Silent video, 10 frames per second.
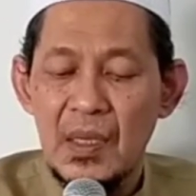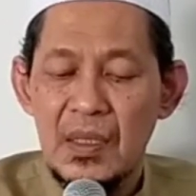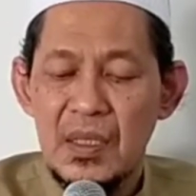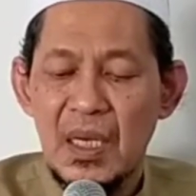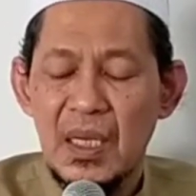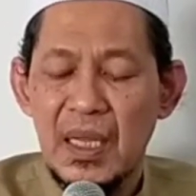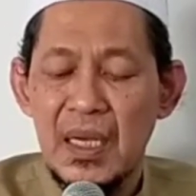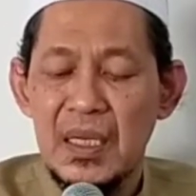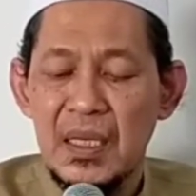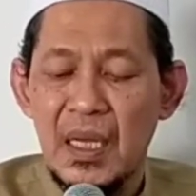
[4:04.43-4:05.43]

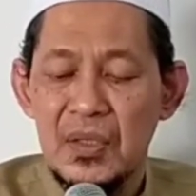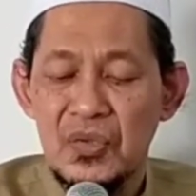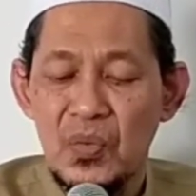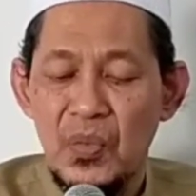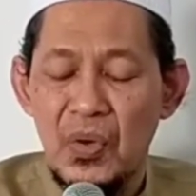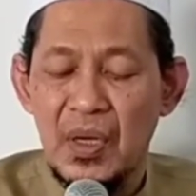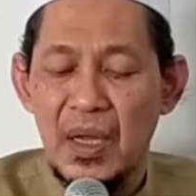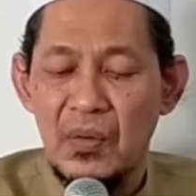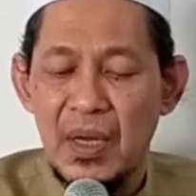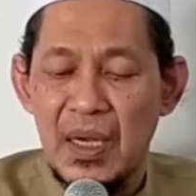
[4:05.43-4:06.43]
Jenengan ninggali sumur
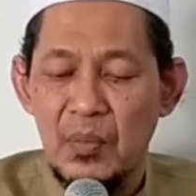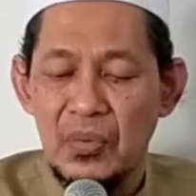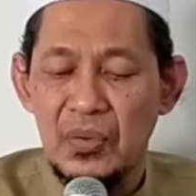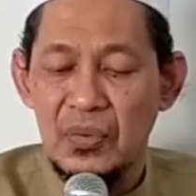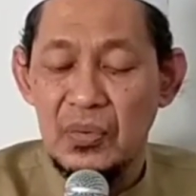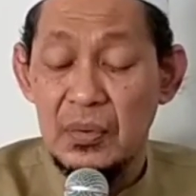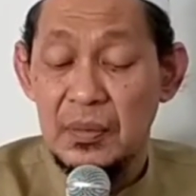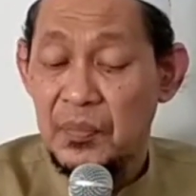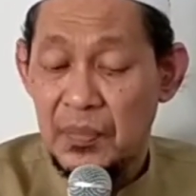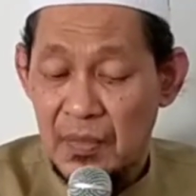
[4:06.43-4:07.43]
kanggo anak putu
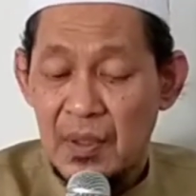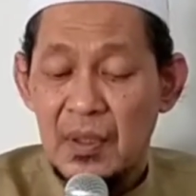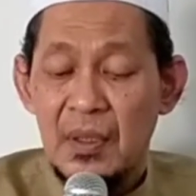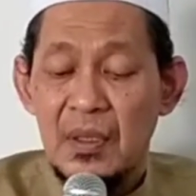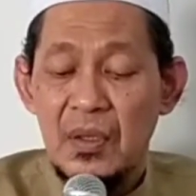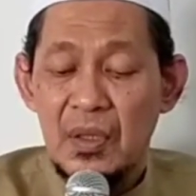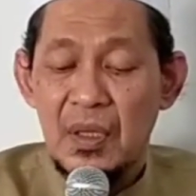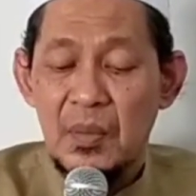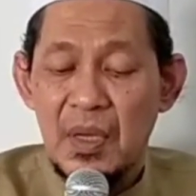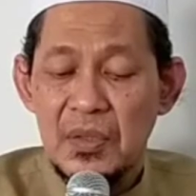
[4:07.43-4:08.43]
ya
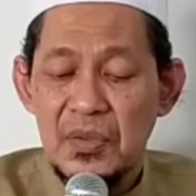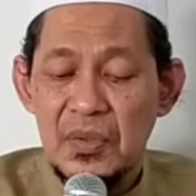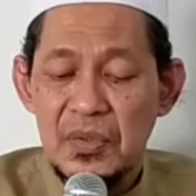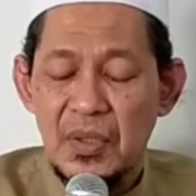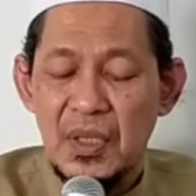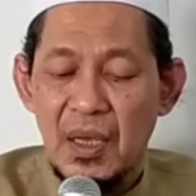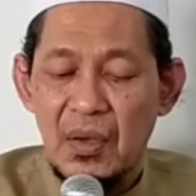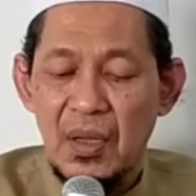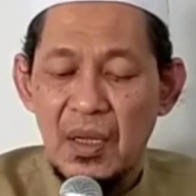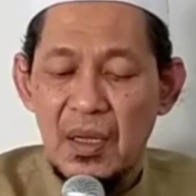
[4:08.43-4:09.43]
termasuk
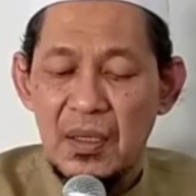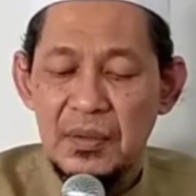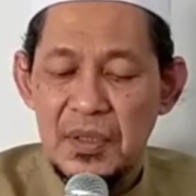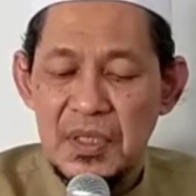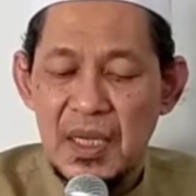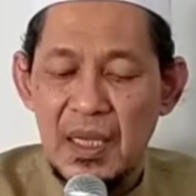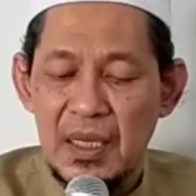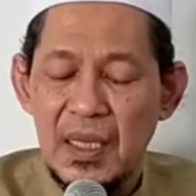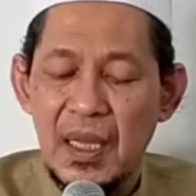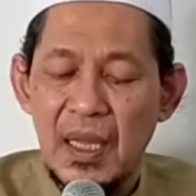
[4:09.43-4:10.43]
sedekah
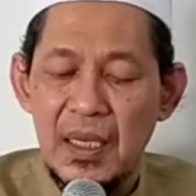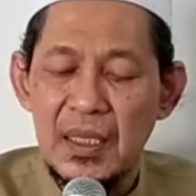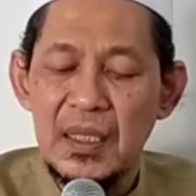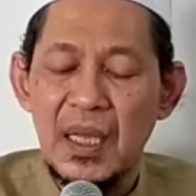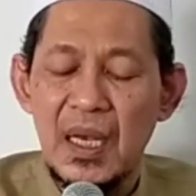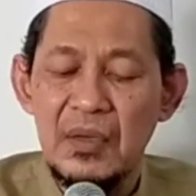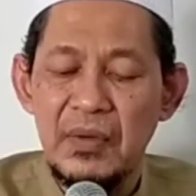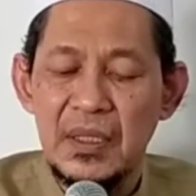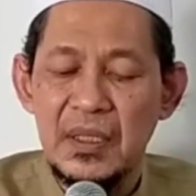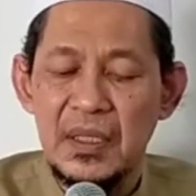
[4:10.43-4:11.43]
jariah. Ninggali
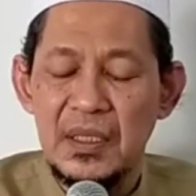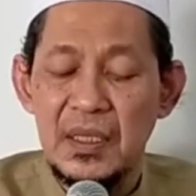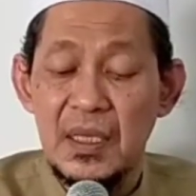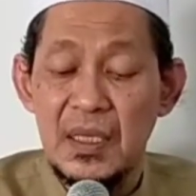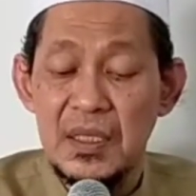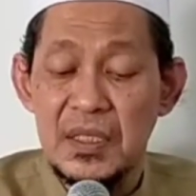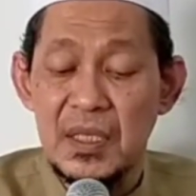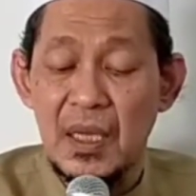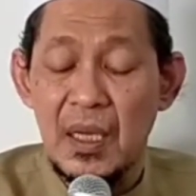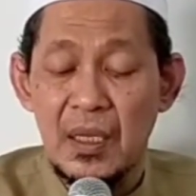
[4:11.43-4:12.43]
wit gede,
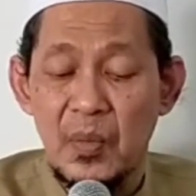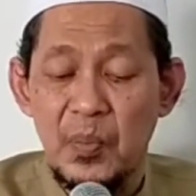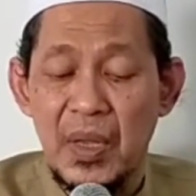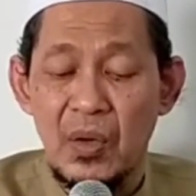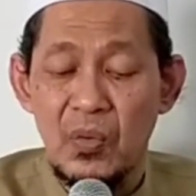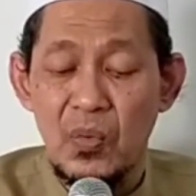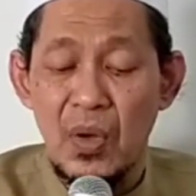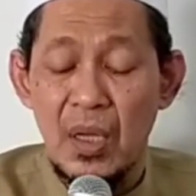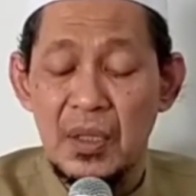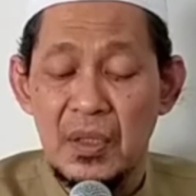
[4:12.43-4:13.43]
sing angger
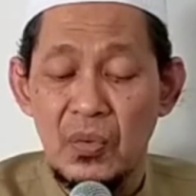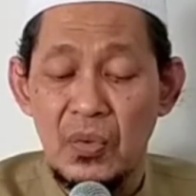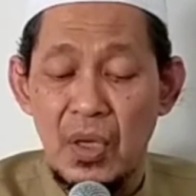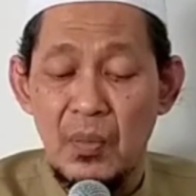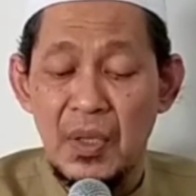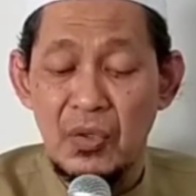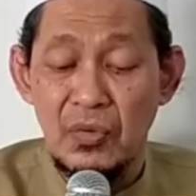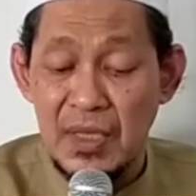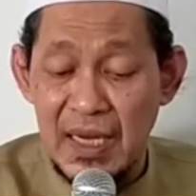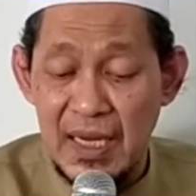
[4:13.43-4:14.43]
barwa diunduh metu
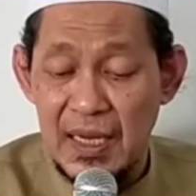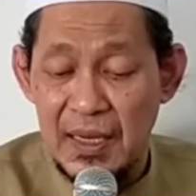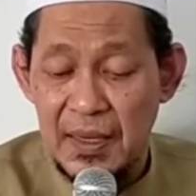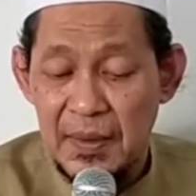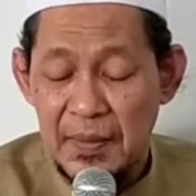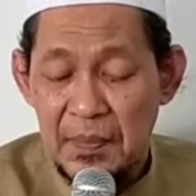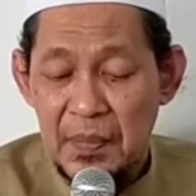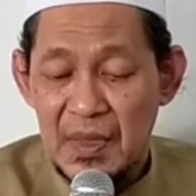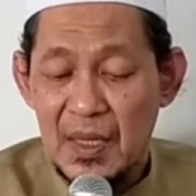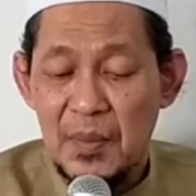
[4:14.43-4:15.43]
neh
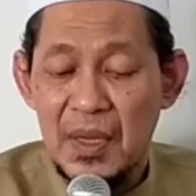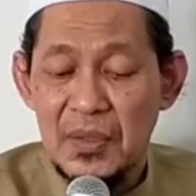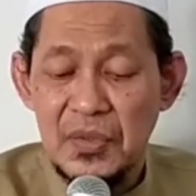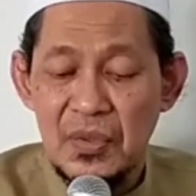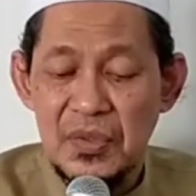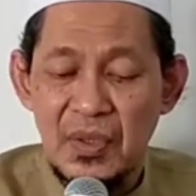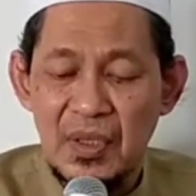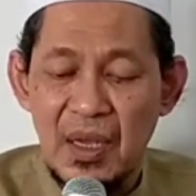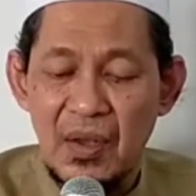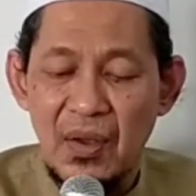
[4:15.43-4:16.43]
termasuk
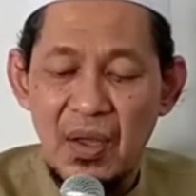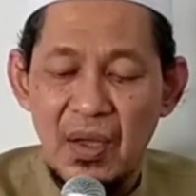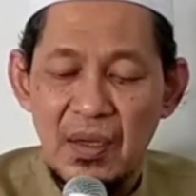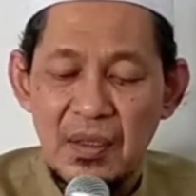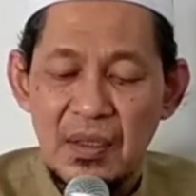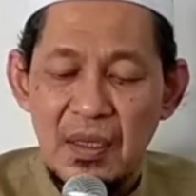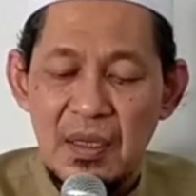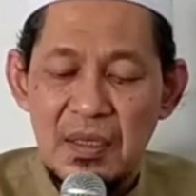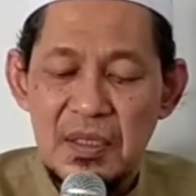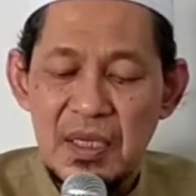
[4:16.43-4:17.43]
sedekah
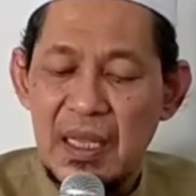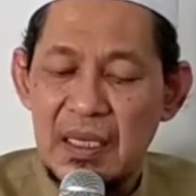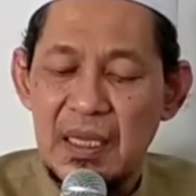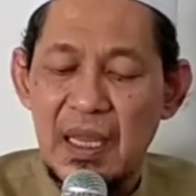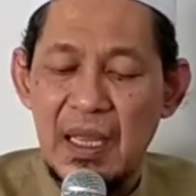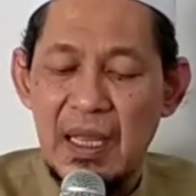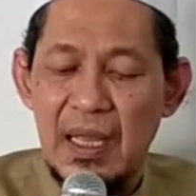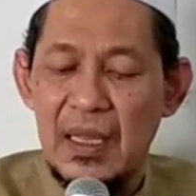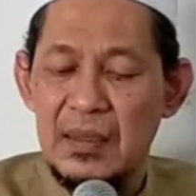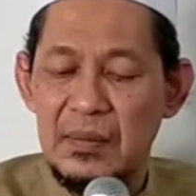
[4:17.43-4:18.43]
jariah.